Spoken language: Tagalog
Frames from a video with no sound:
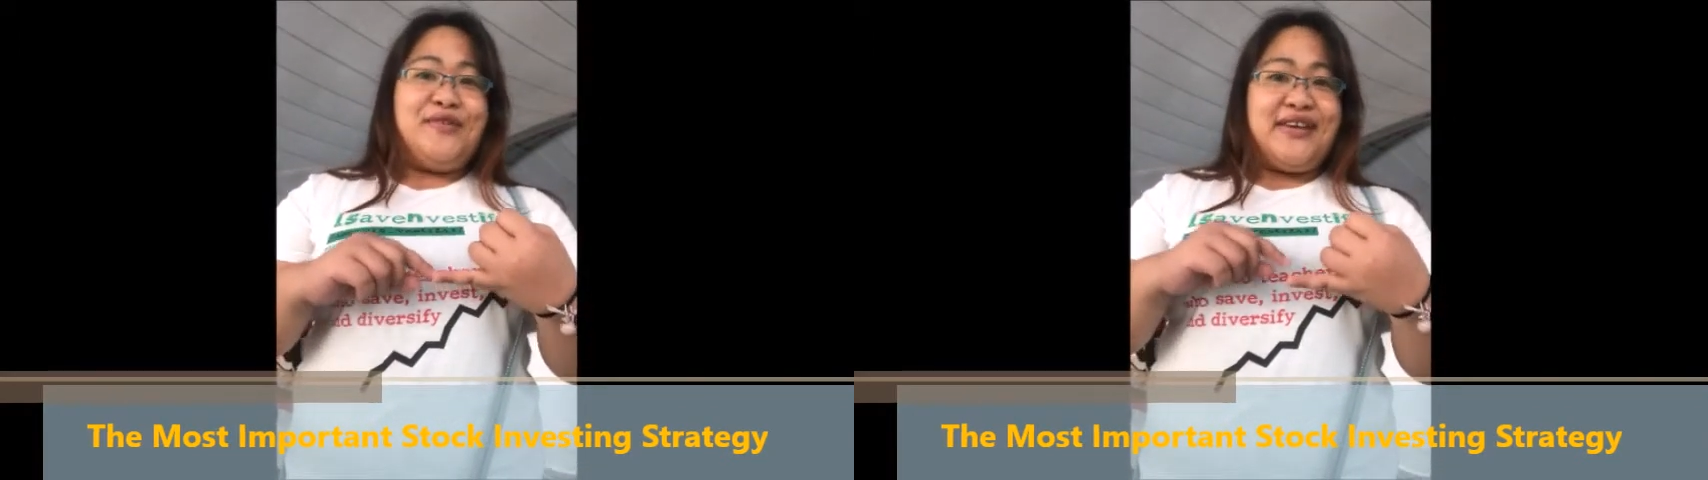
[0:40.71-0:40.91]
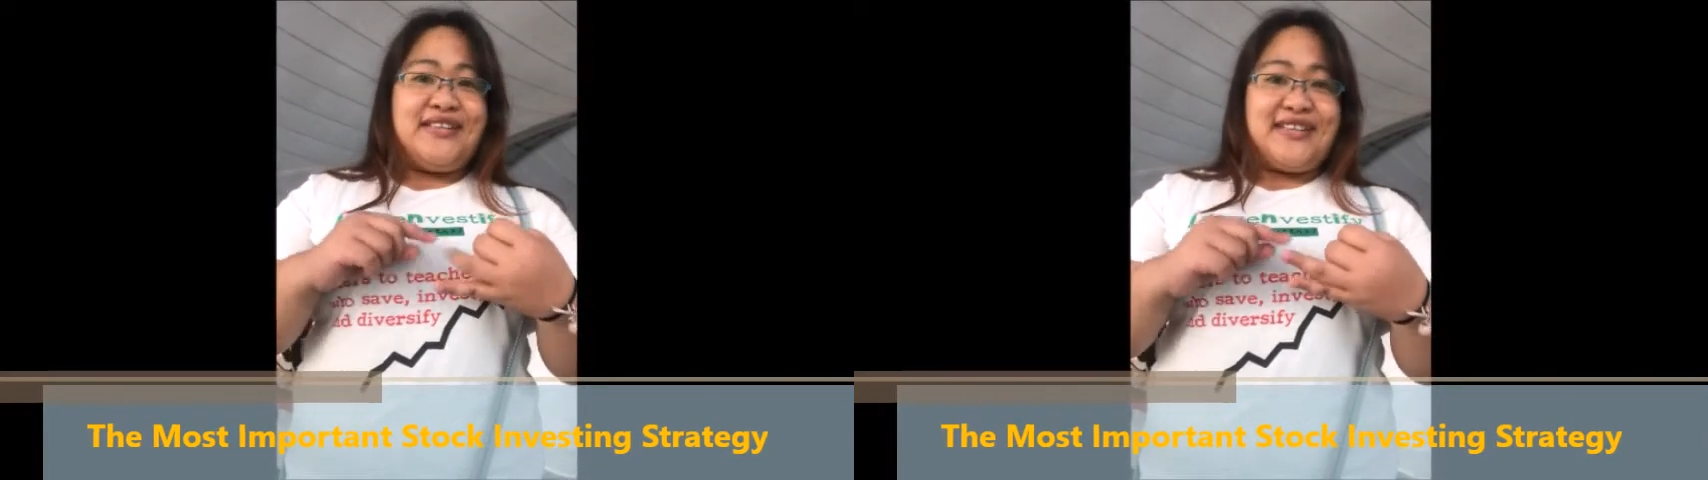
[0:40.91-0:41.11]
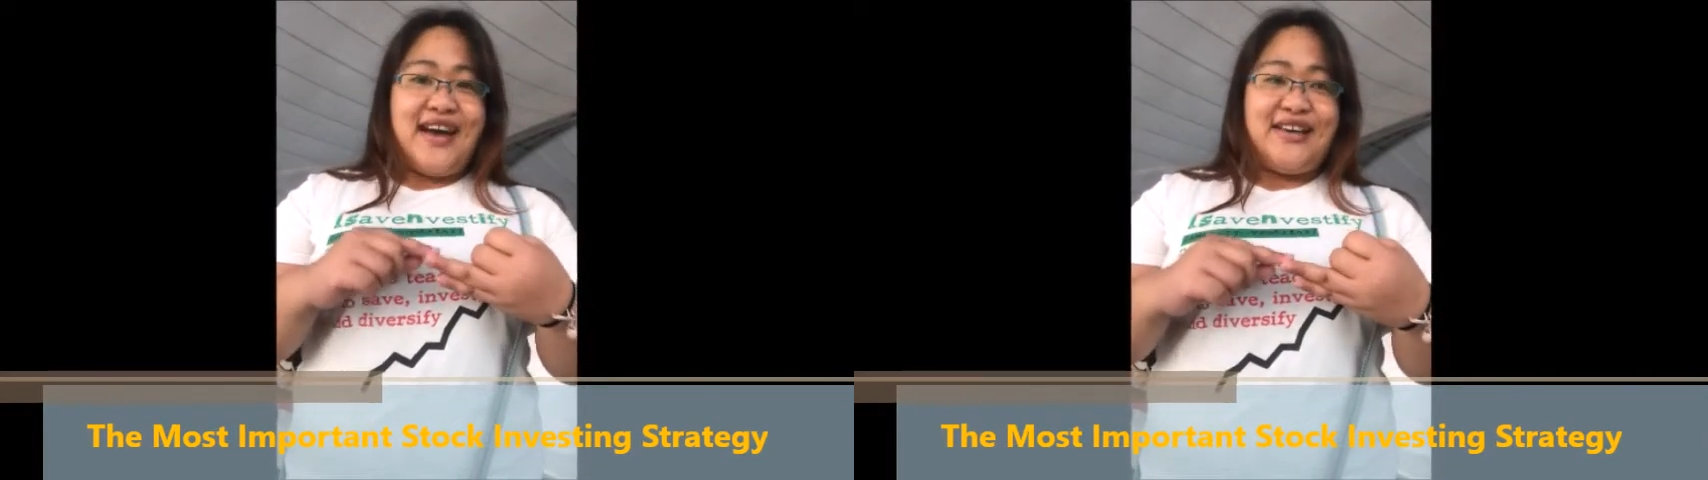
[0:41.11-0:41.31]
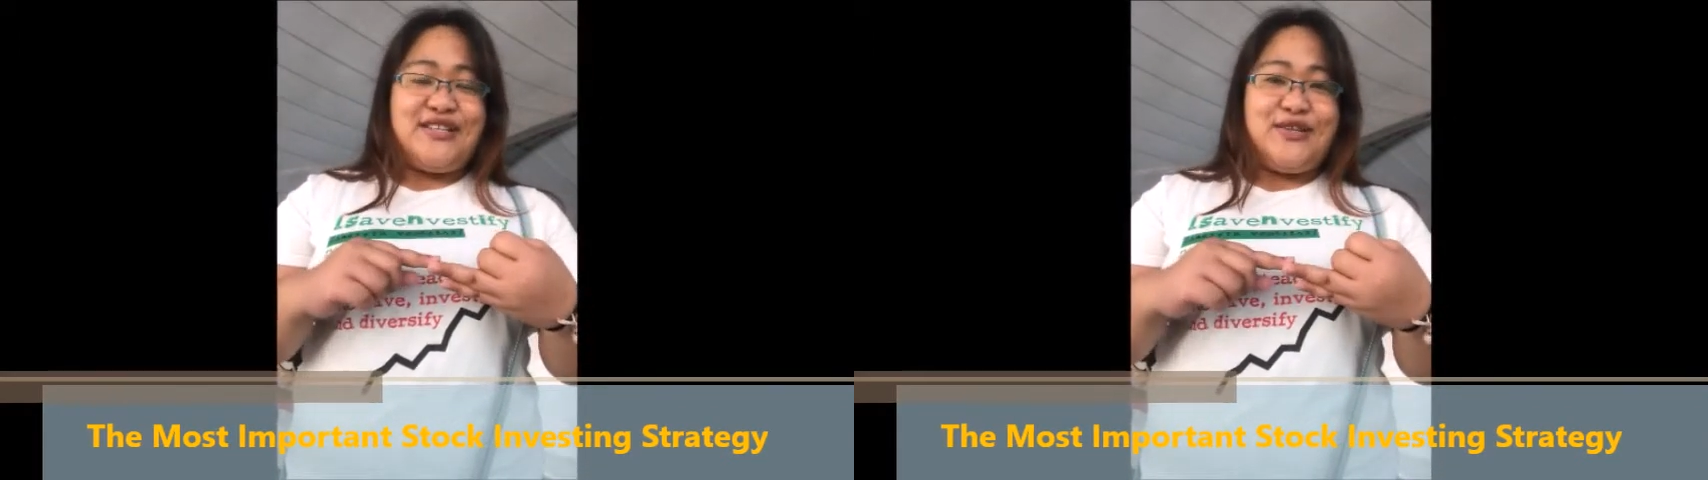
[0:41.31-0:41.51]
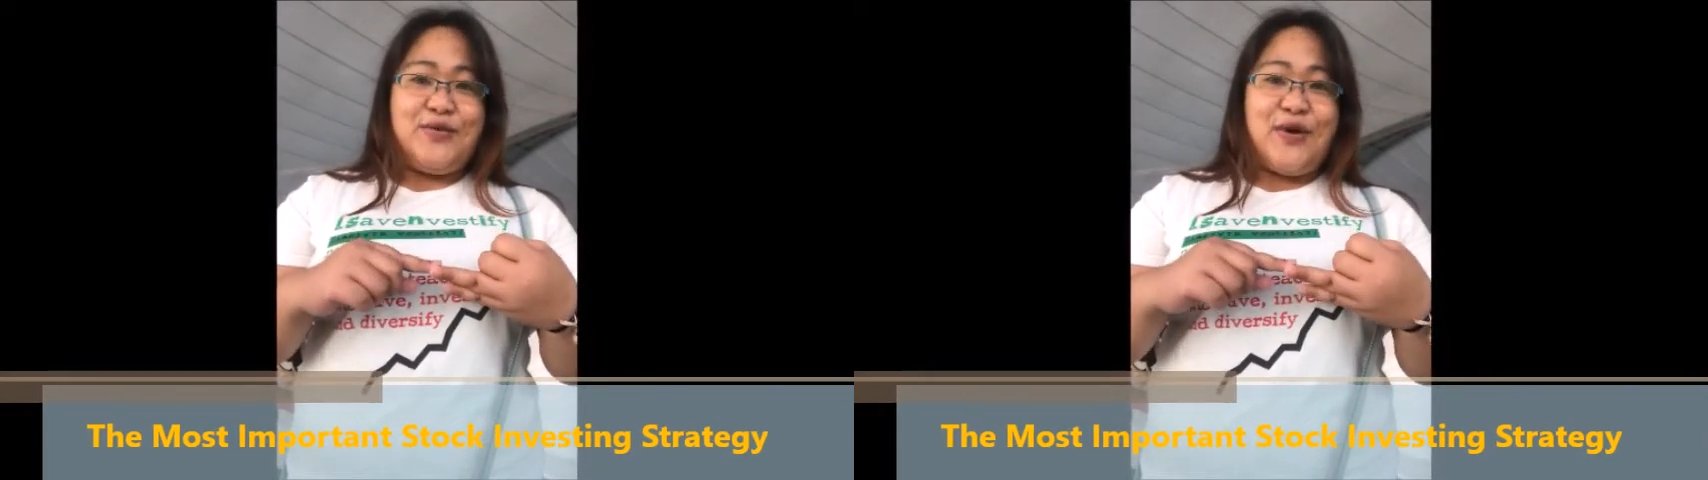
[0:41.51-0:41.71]
yung isa
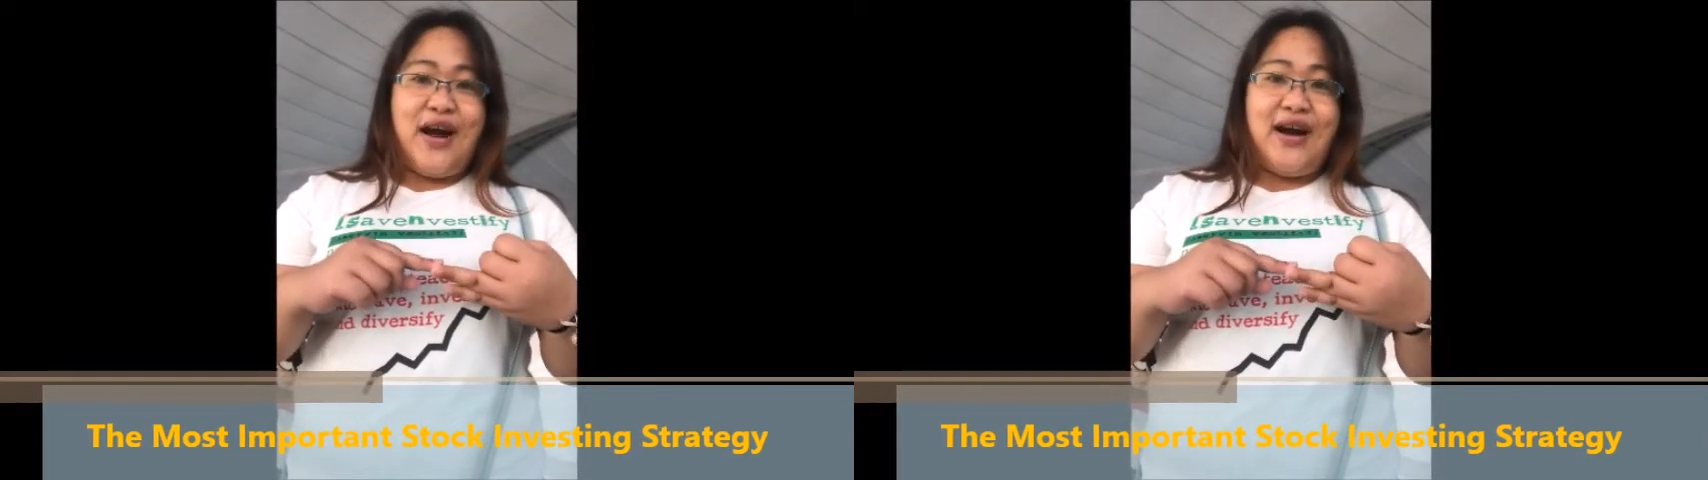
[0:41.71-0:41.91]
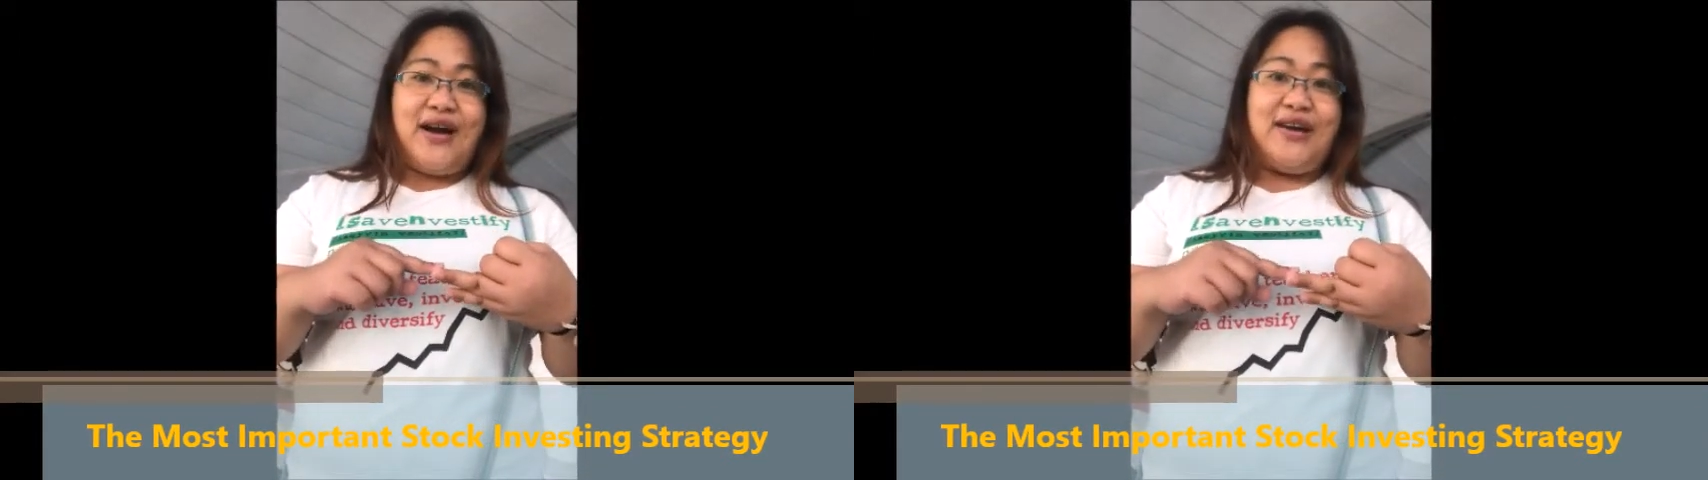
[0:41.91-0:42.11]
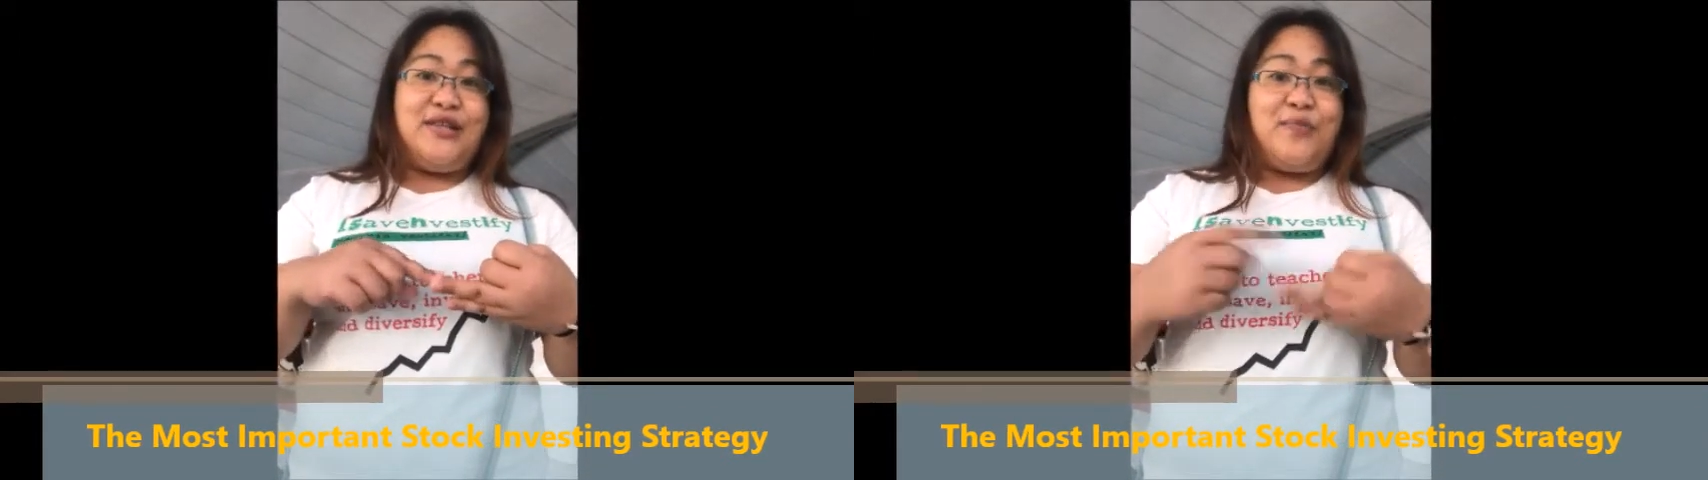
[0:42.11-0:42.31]
is yung uh,